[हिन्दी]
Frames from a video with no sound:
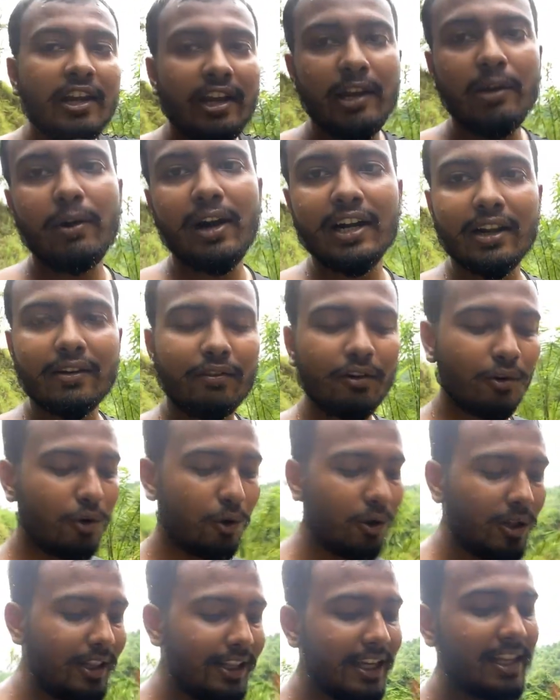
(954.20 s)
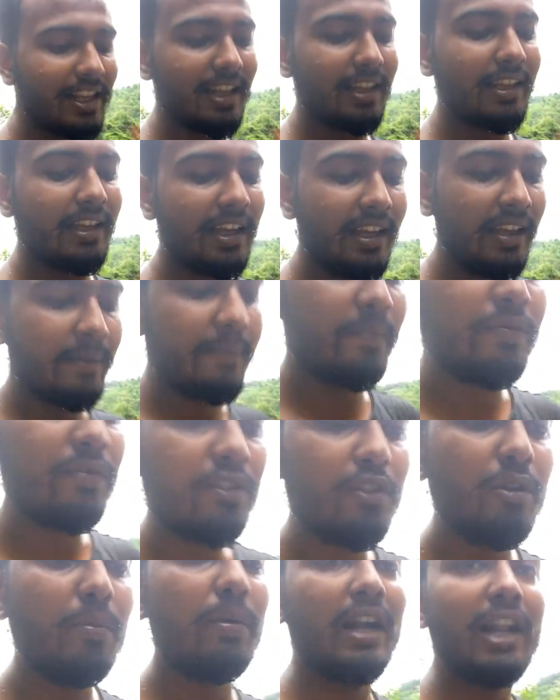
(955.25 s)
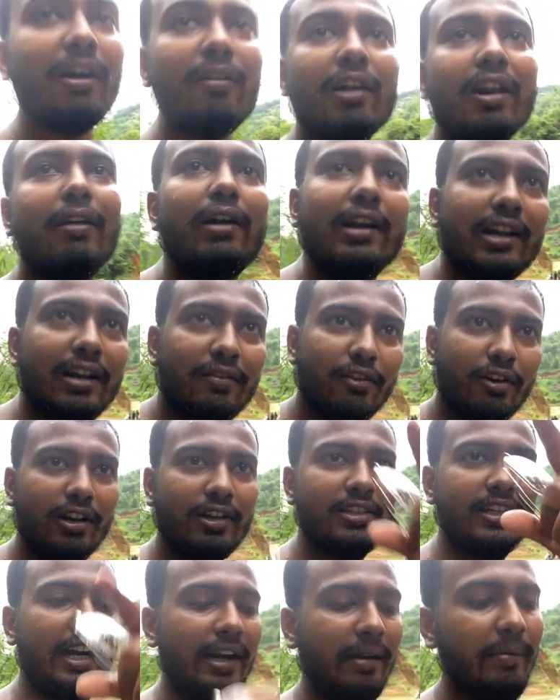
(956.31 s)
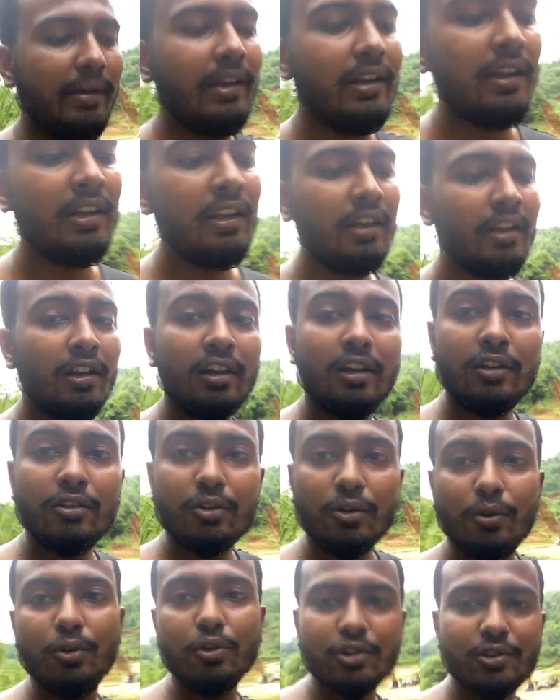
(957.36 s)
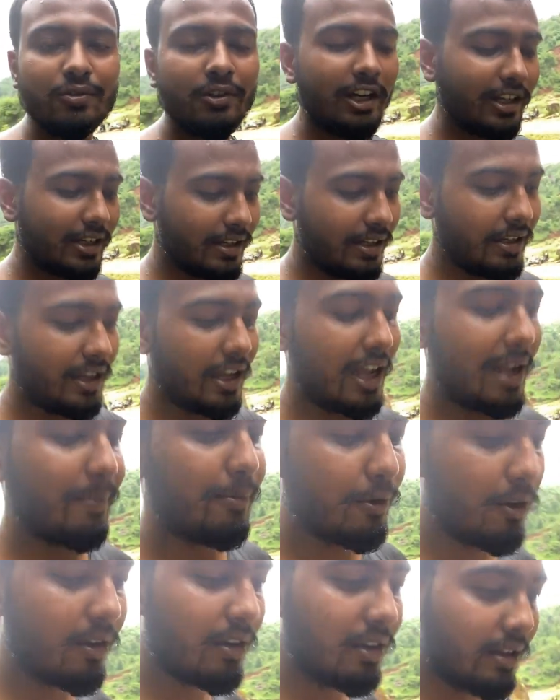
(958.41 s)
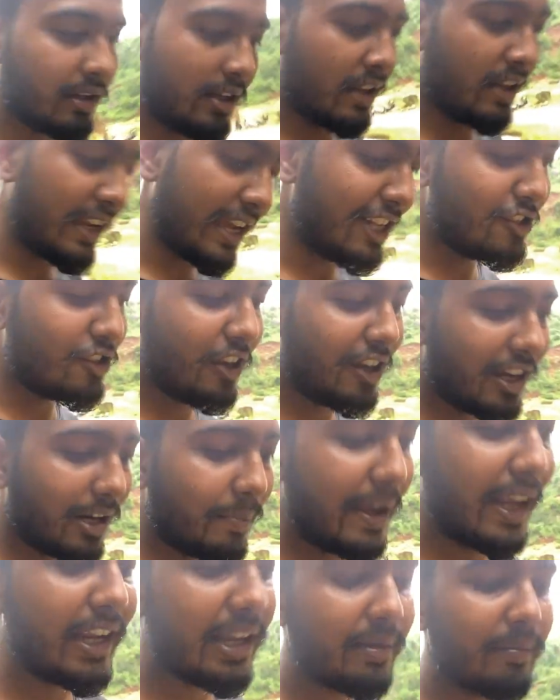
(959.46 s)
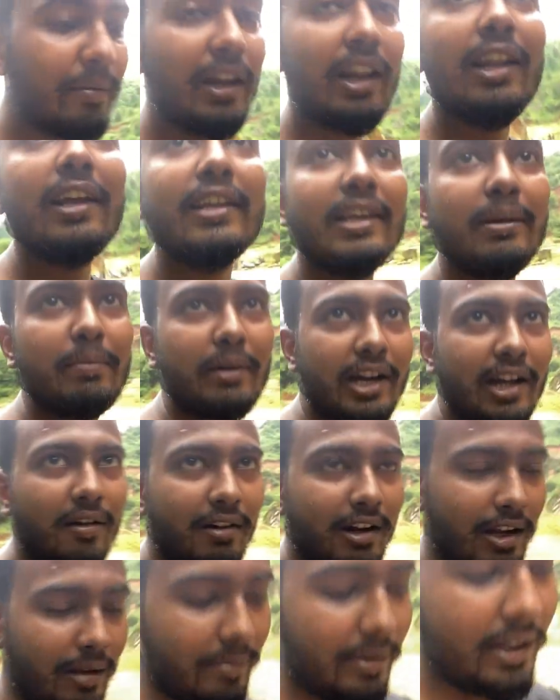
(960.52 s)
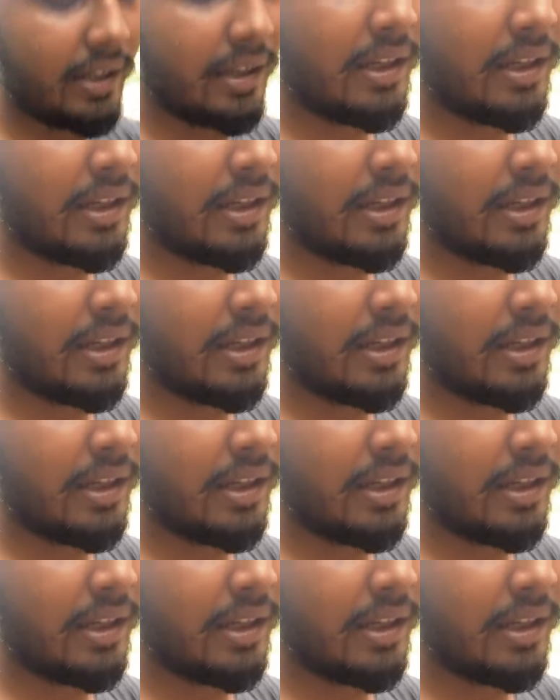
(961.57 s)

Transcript: ये वाटरफॉल खोल दिया जाता है जो बड़ा वाला वाटरफॉल है साइड में तो उस वक्त आप लोग एंजॉय कर पाएंगे ये बड़ा वाला भी